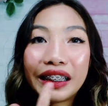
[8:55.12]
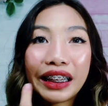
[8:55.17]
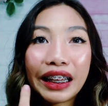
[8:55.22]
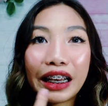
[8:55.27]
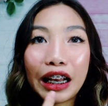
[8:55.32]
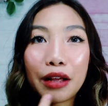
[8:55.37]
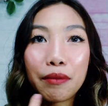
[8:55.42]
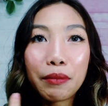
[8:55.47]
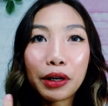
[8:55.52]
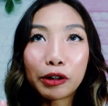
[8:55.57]

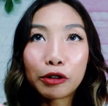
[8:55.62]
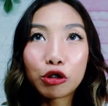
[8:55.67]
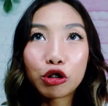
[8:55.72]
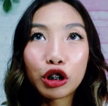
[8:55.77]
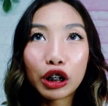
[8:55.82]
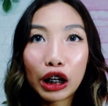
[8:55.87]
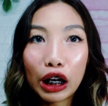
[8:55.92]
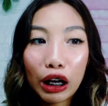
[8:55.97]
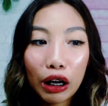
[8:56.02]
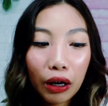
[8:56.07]
kineme ko
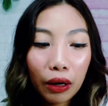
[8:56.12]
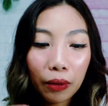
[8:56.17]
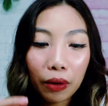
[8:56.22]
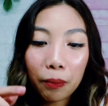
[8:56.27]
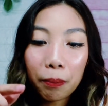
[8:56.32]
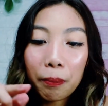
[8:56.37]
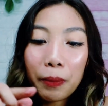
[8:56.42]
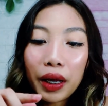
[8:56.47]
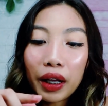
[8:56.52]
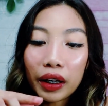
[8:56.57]
siya ng
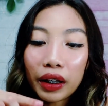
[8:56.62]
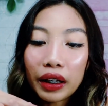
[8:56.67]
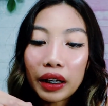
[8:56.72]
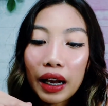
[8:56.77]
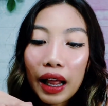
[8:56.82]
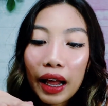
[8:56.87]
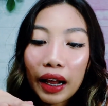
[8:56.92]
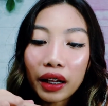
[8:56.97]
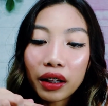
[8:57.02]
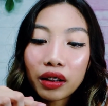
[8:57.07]
very
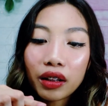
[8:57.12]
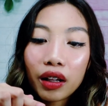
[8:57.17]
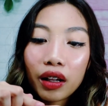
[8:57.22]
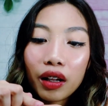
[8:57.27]
light.